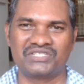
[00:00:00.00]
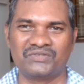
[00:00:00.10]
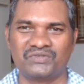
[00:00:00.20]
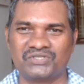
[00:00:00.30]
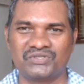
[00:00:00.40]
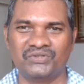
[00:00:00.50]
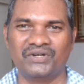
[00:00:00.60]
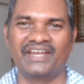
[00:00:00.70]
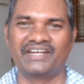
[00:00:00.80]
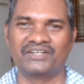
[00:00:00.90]
చేయవచ్చు
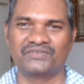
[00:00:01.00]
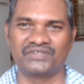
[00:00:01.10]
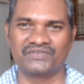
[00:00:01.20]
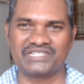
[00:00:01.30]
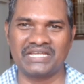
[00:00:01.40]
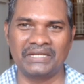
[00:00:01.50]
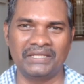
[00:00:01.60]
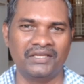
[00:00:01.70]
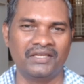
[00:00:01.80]
అనేటటువంటి విషయాన్ని